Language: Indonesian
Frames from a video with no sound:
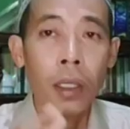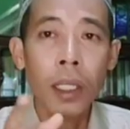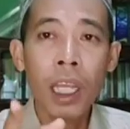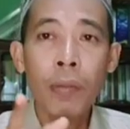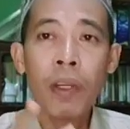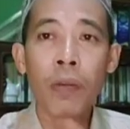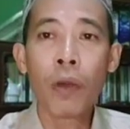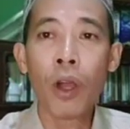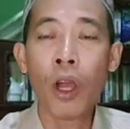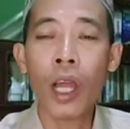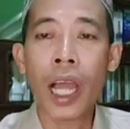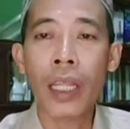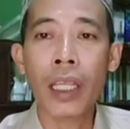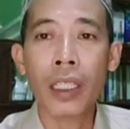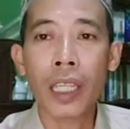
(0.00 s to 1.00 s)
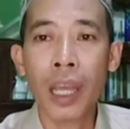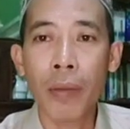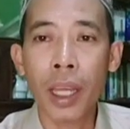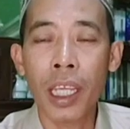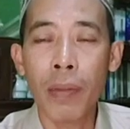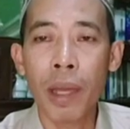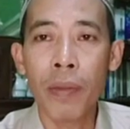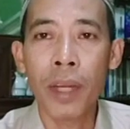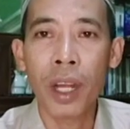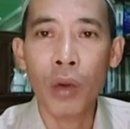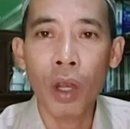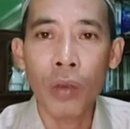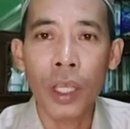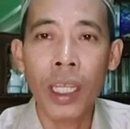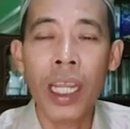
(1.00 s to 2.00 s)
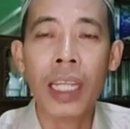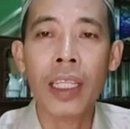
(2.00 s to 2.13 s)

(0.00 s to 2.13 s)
dia berbohong atas nama Imam Nawawi.